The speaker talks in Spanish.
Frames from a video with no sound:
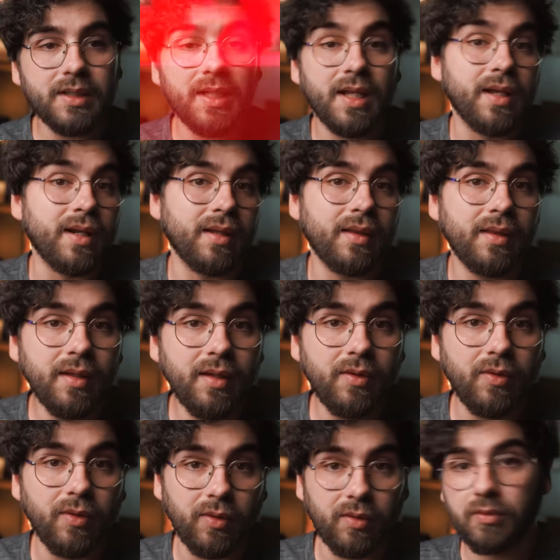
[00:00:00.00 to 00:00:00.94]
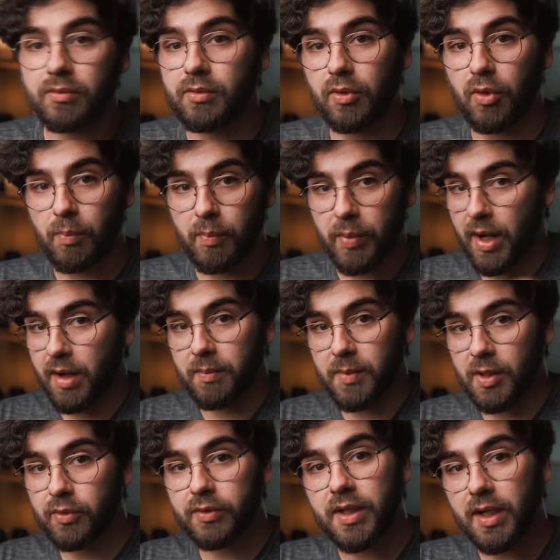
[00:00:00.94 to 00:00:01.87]
es la R5.
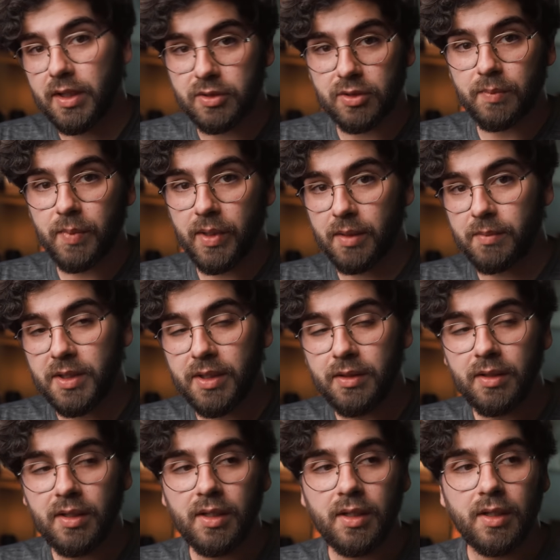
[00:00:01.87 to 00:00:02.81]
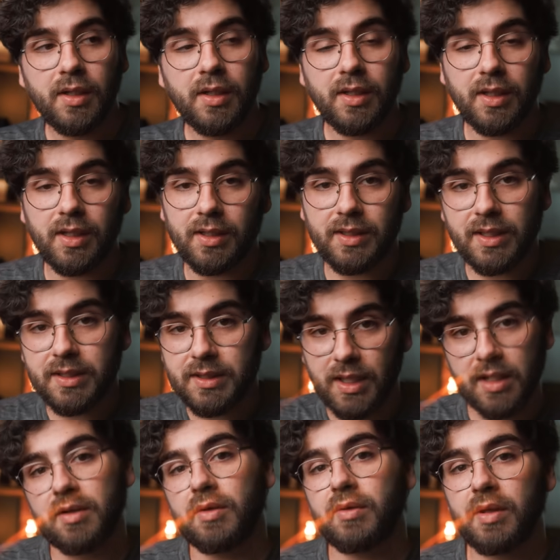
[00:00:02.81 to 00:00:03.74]
Comprarme otra yo para mí y ya
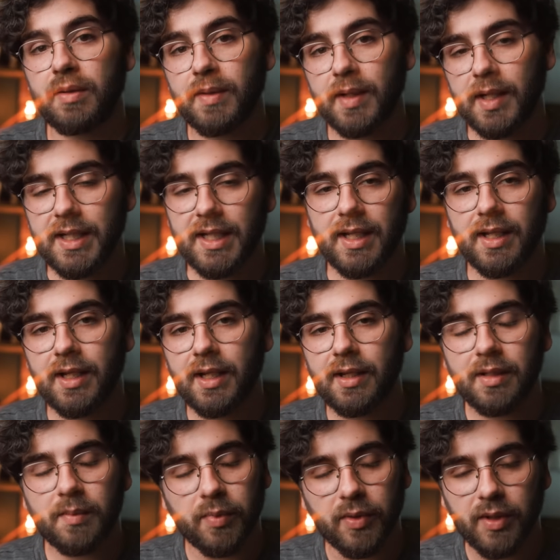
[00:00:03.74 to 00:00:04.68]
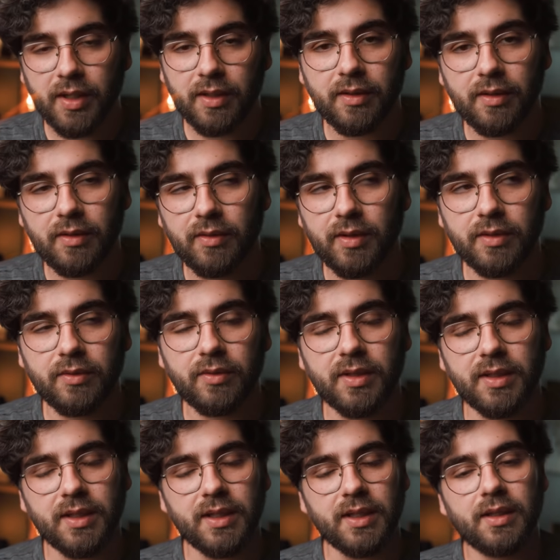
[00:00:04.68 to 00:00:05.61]
está, y no deberle nada a nadie y poder hacer lo que
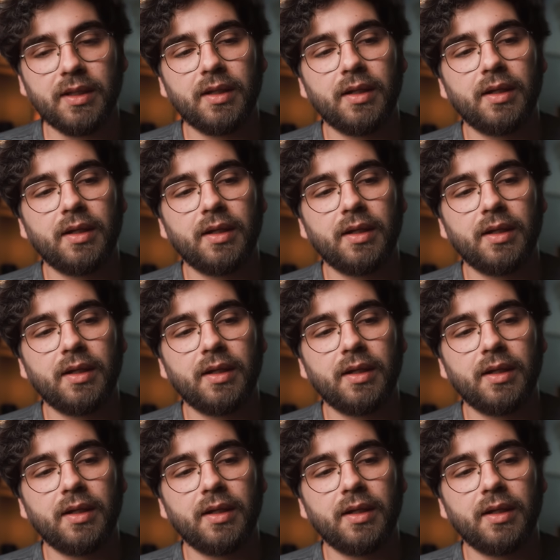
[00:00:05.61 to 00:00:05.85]
yo quiera.